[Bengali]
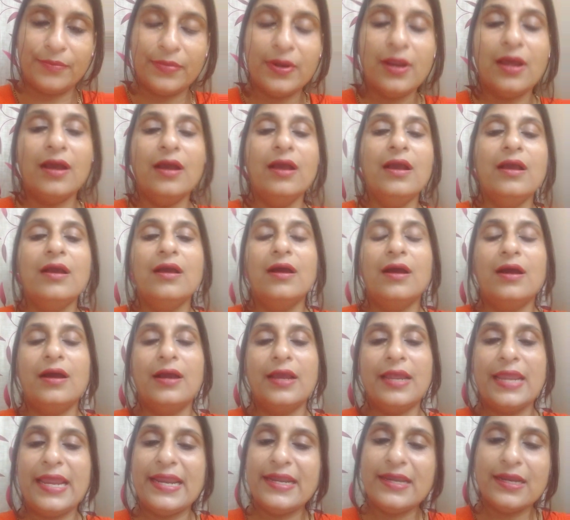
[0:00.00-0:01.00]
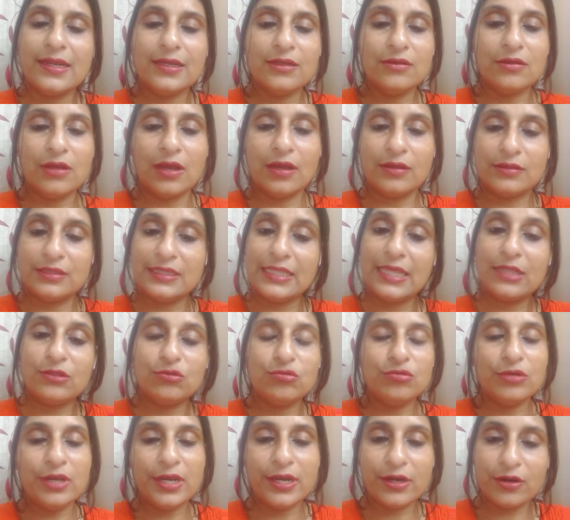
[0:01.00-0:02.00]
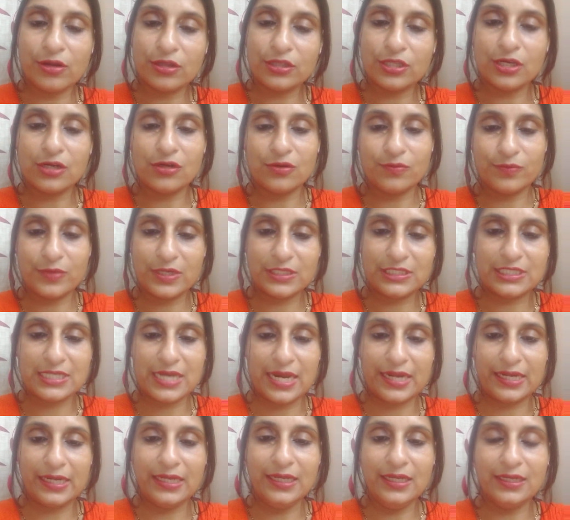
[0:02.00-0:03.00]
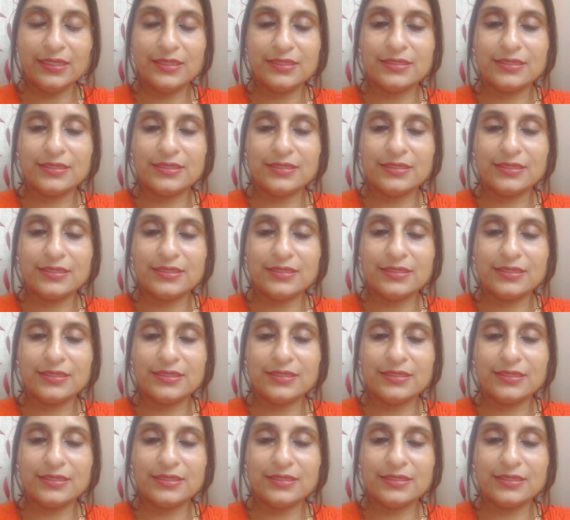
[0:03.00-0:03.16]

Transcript: আমরা এটা কি তেঁতুলের কথা আমরা জানি